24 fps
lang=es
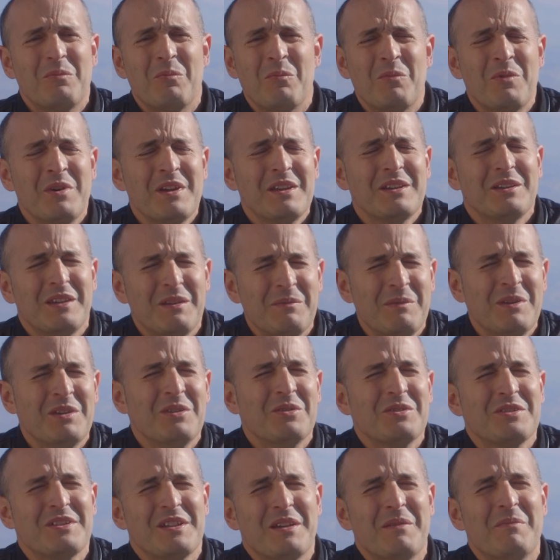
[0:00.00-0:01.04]
muy
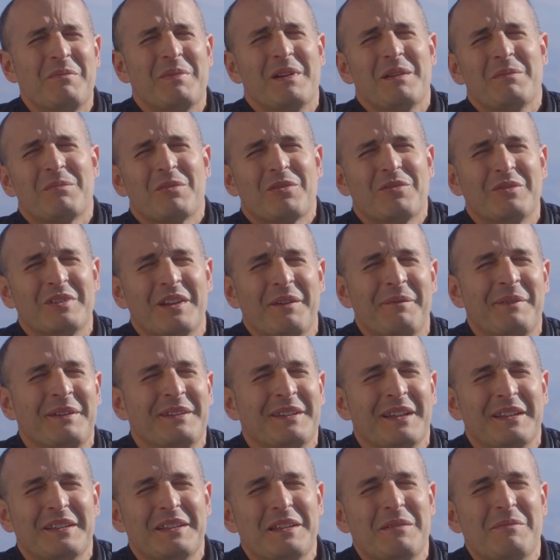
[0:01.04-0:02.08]
tímido, siempre
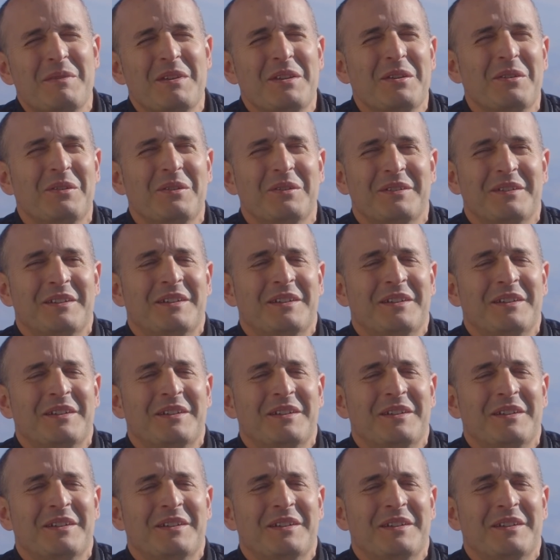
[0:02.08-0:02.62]
profundamente tímido,